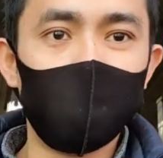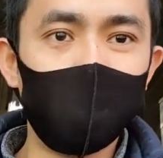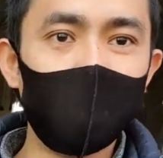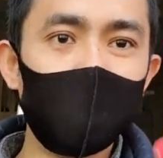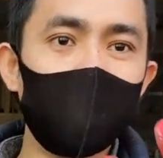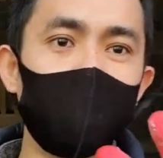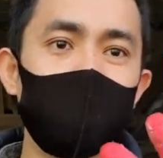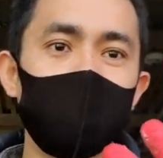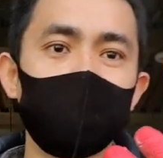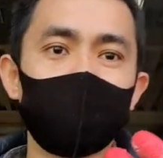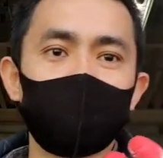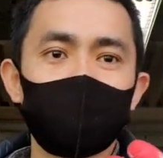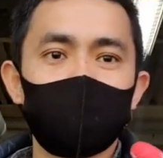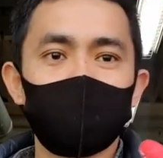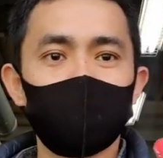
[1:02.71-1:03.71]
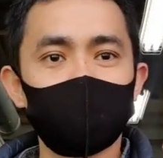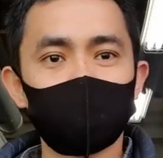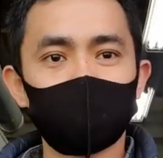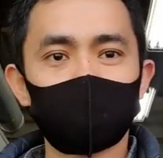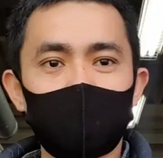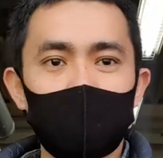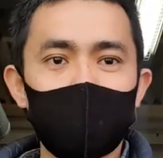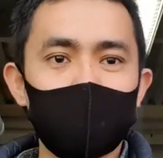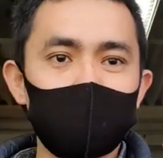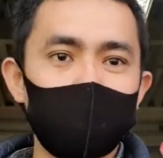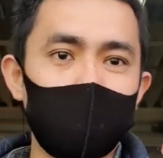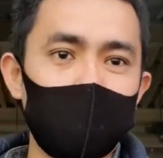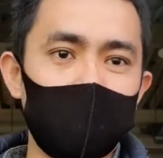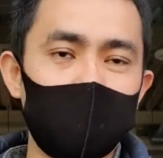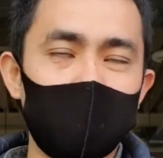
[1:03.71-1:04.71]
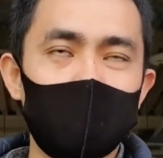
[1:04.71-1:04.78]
pangalawa ho yung sabi ko nga